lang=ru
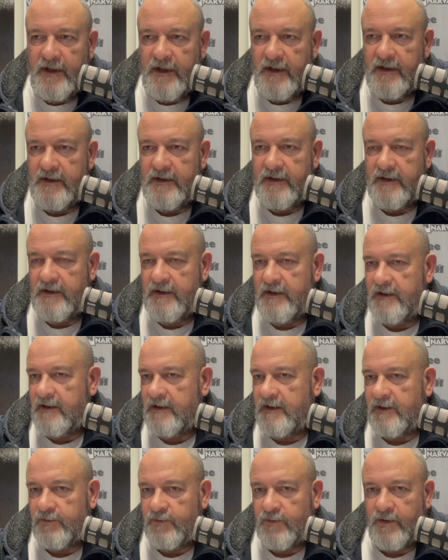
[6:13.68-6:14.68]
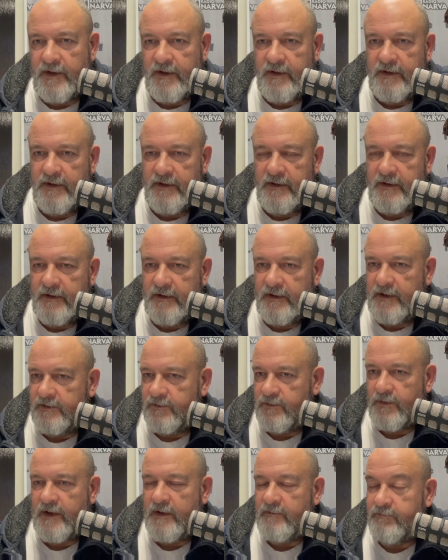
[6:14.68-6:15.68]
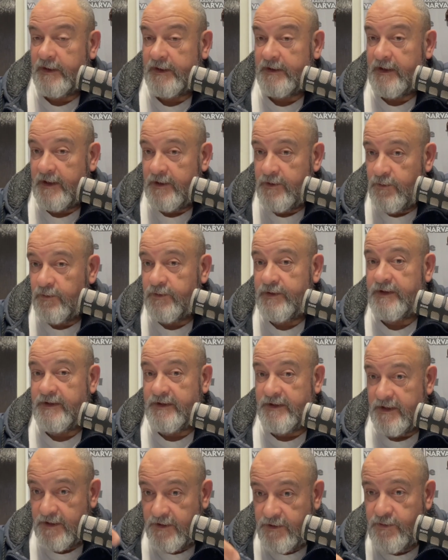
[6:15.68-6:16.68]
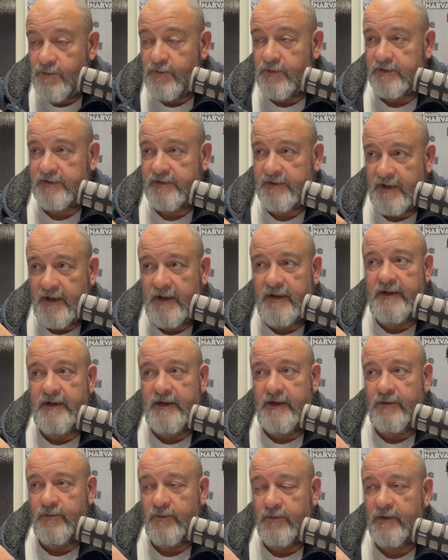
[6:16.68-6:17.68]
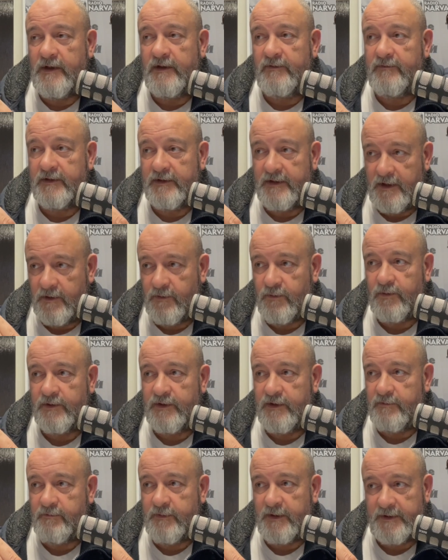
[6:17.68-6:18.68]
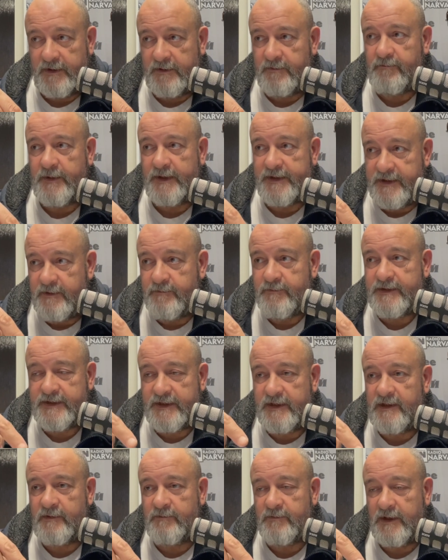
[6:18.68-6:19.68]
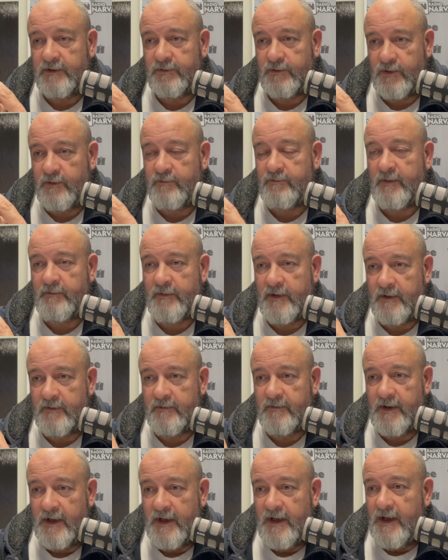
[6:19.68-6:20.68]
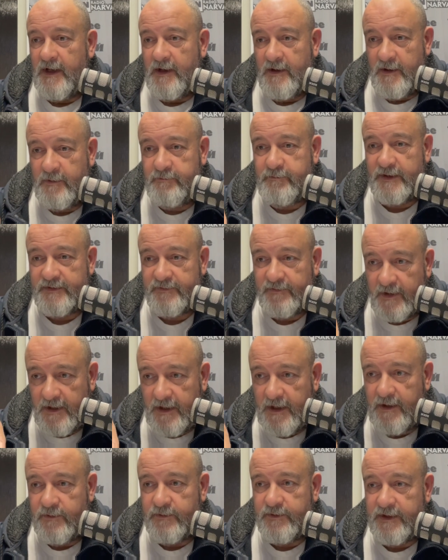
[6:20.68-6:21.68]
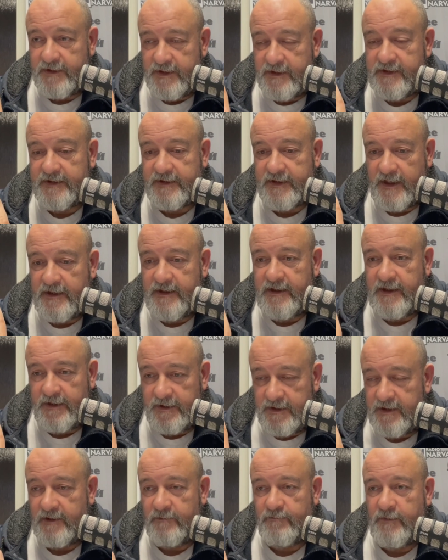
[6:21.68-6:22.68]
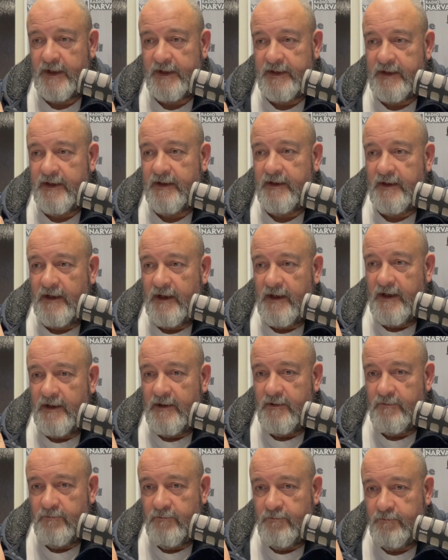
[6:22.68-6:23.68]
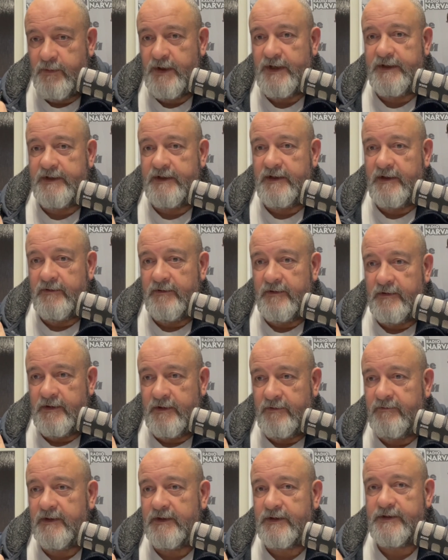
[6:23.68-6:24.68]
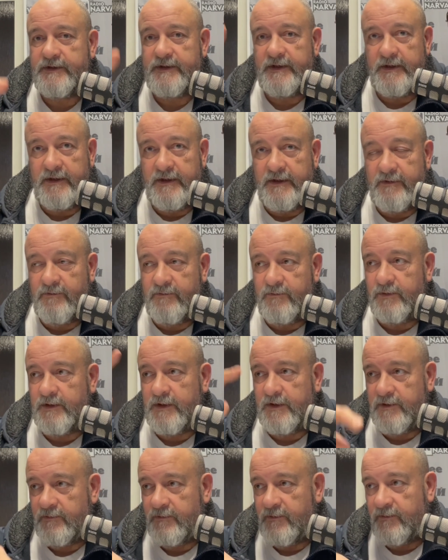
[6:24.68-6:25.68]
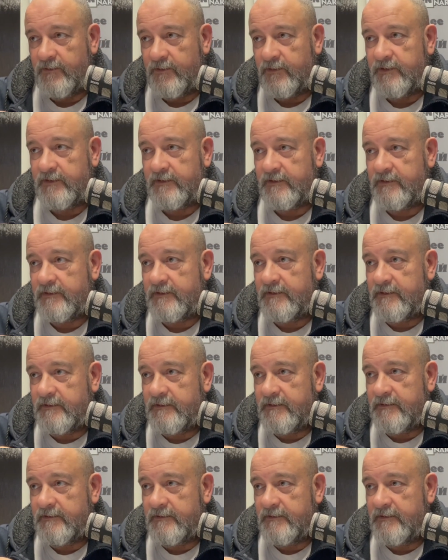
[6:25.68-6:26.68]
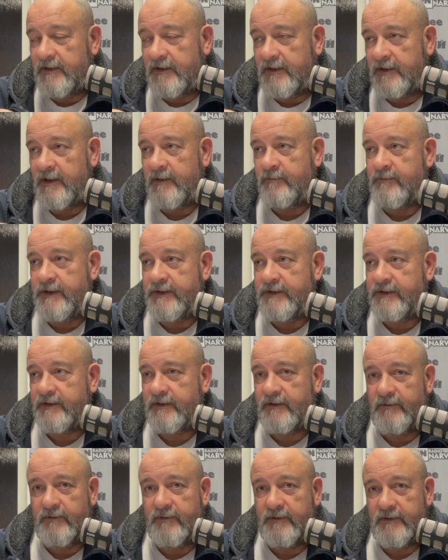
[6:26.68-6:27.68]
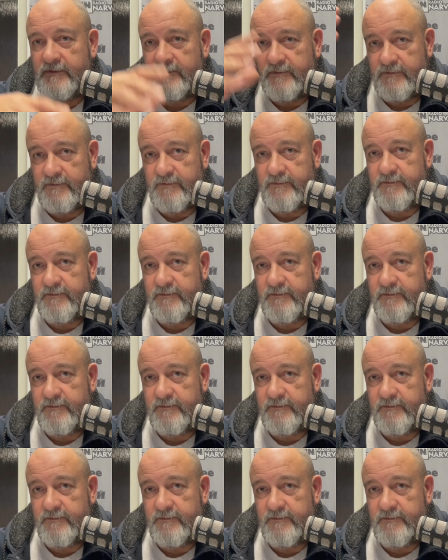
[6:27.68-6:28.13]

э, который, которая продает ее стране углеводороды по, по тем ценам, которые позволяют этой стране, Германия, быть на, на вершине вот этого вот э, экономического